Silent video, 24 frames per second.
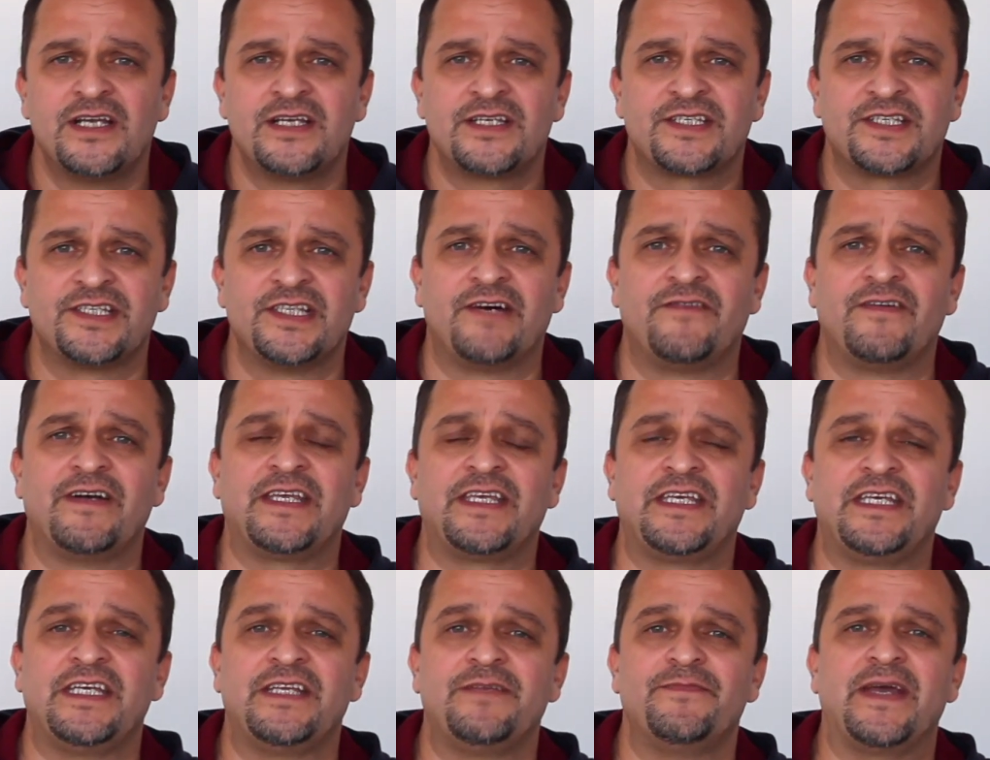Sınava
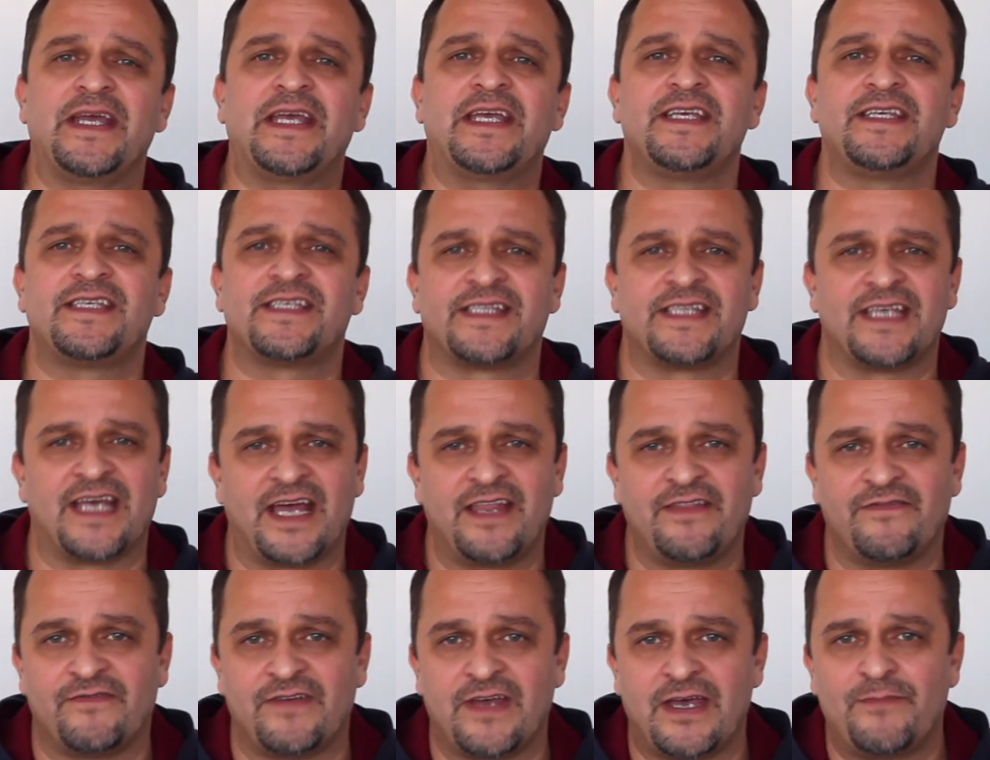girmek
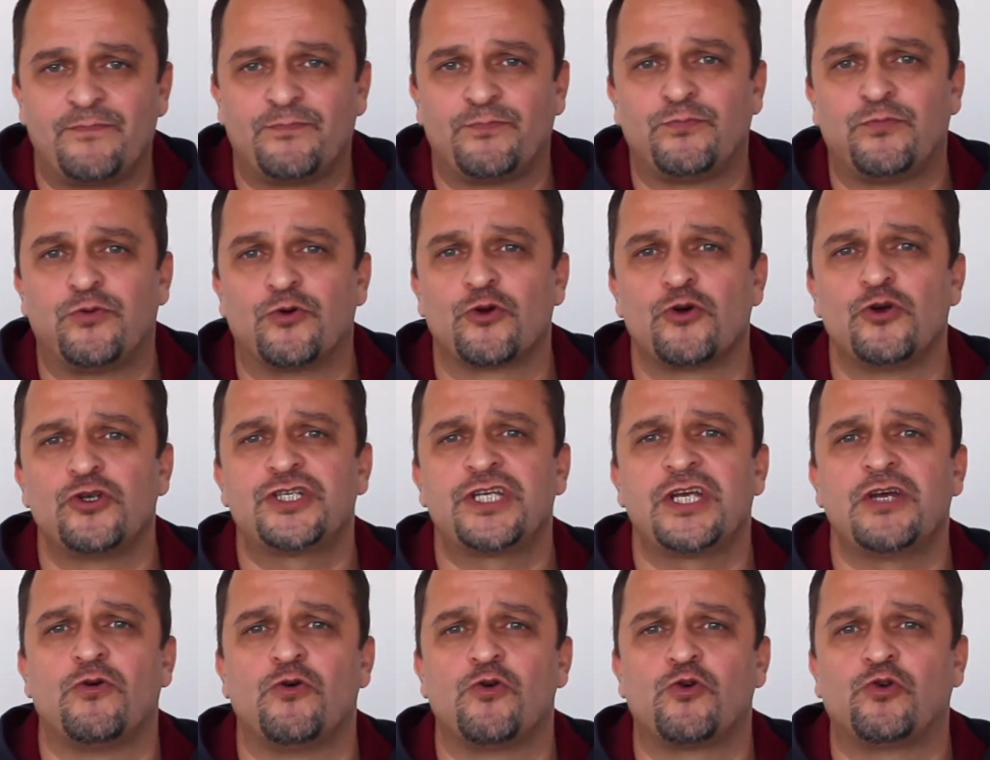isteyen ve
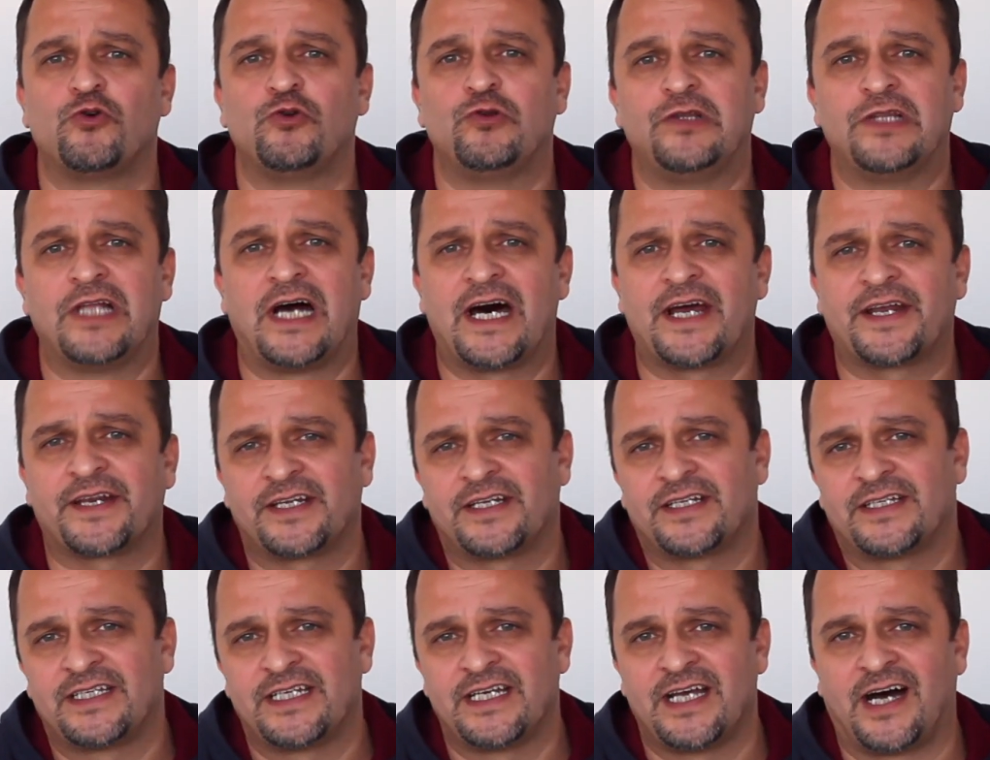proje okullar
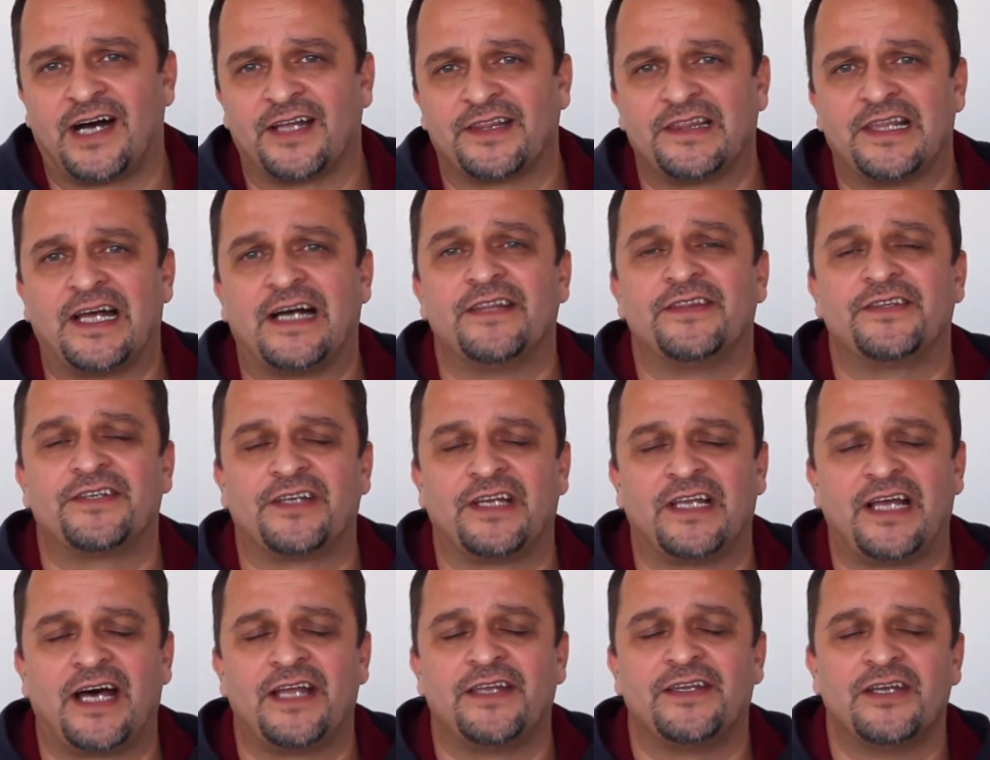diye
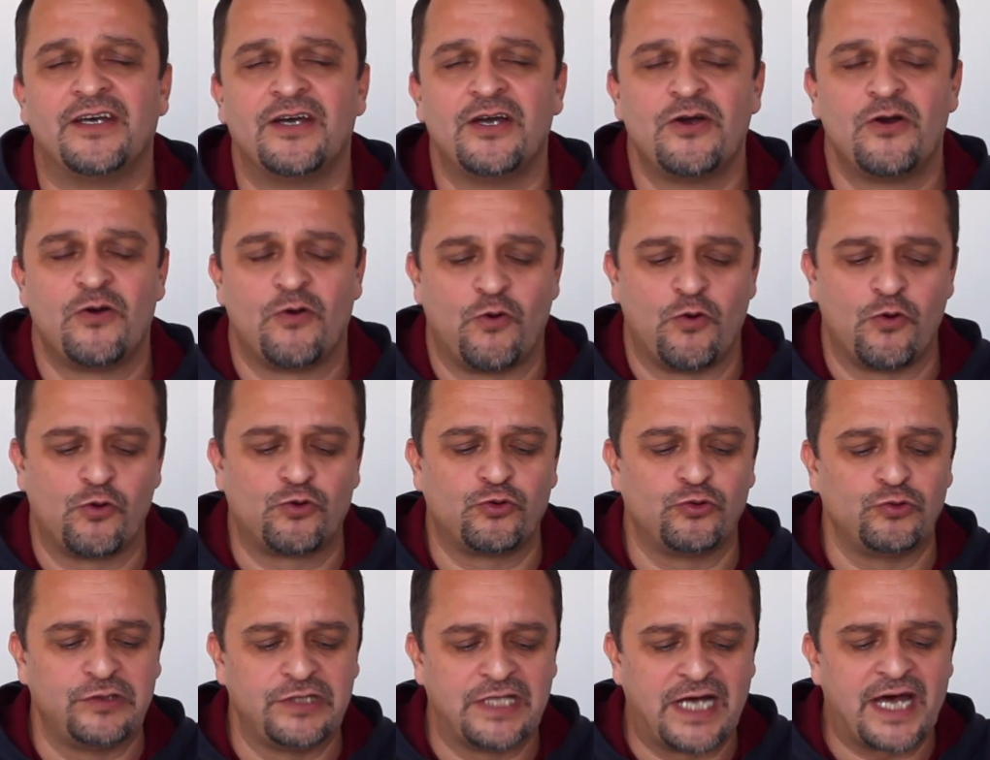adlandırılan
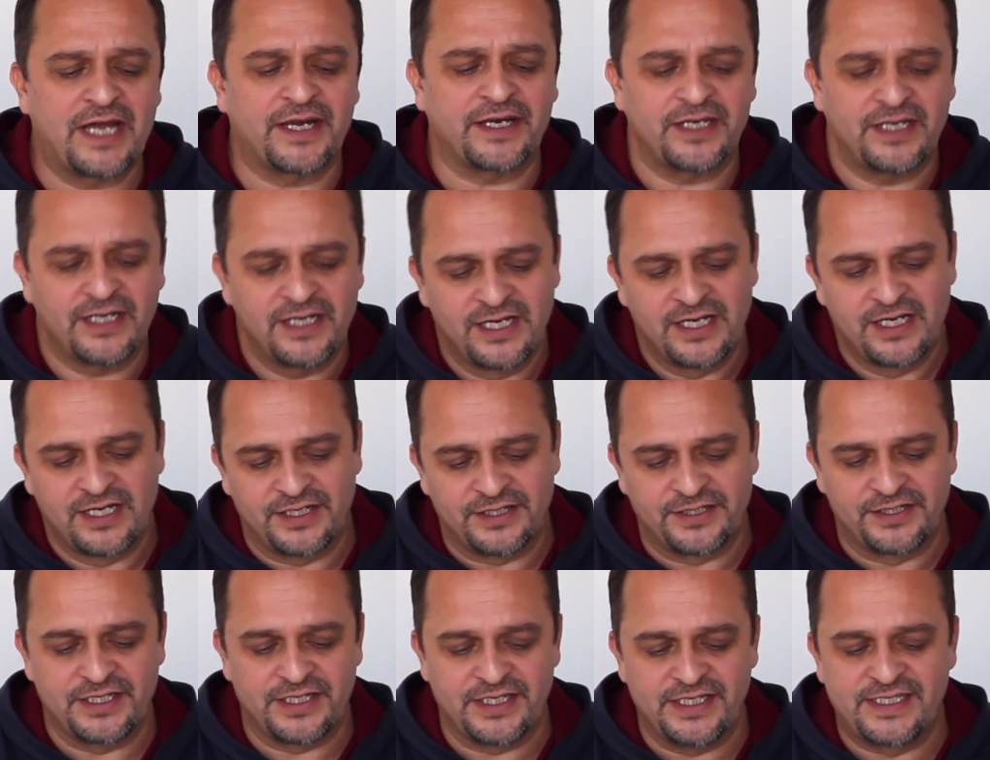
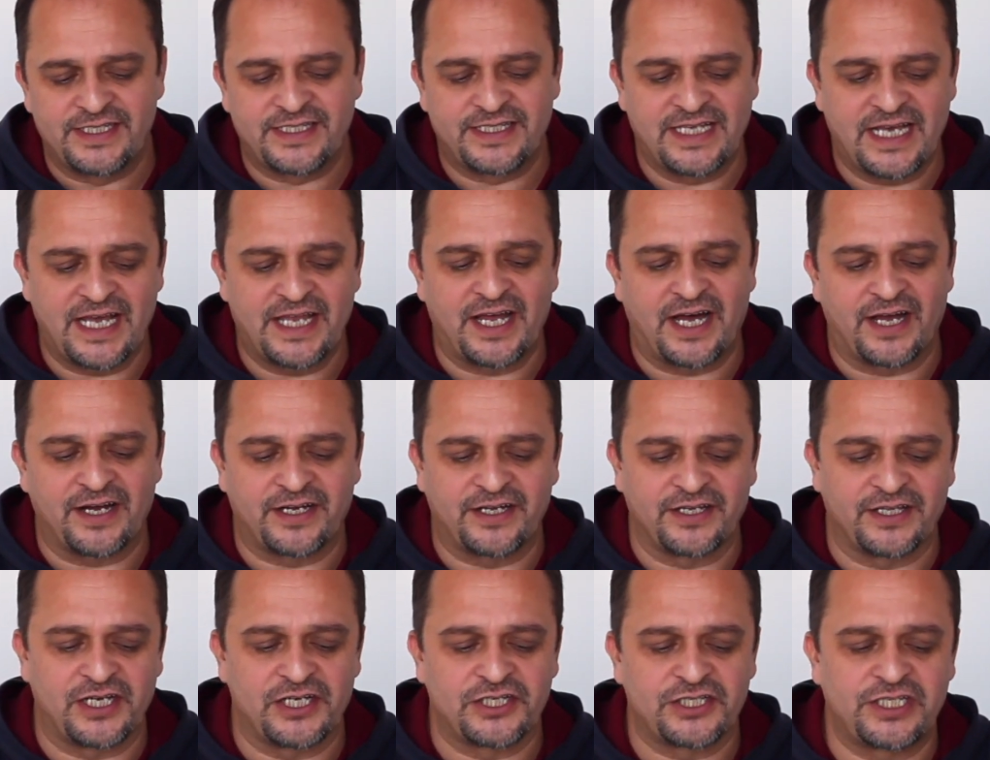okulları isteyen
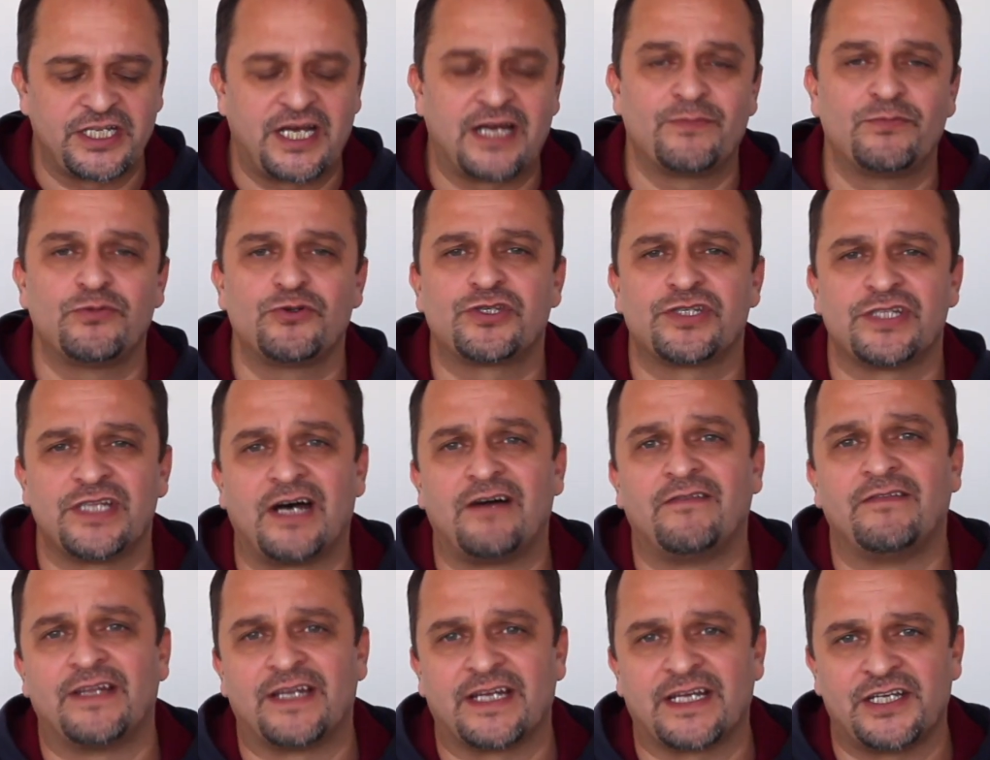arkadaşlar bu
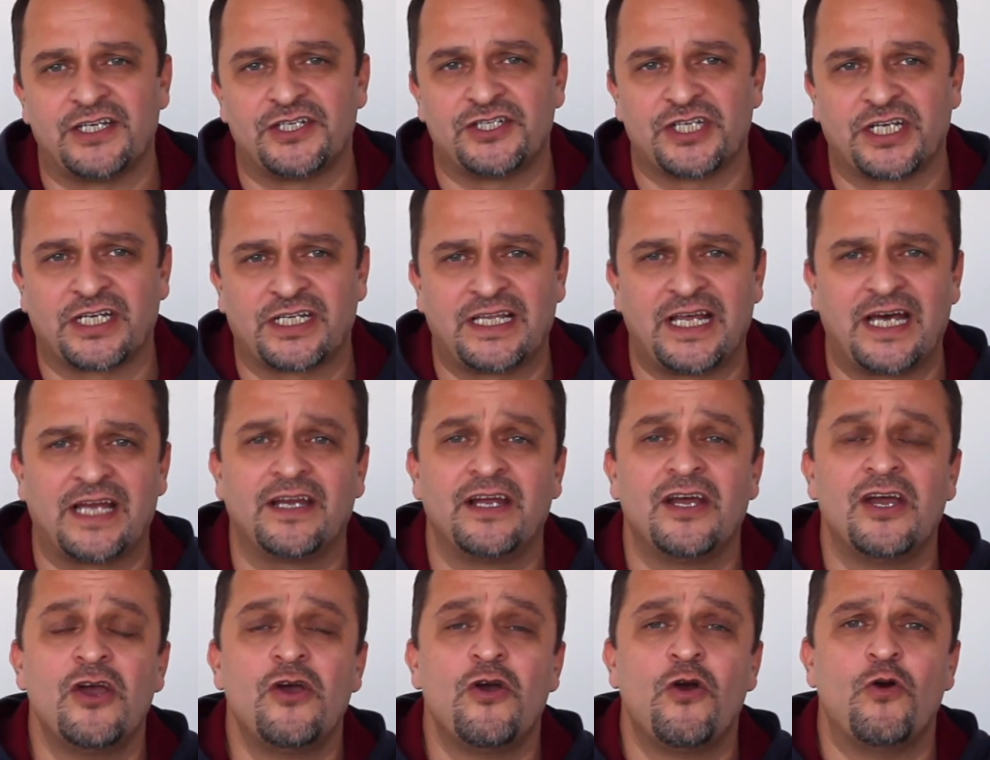sınavlara girecekler.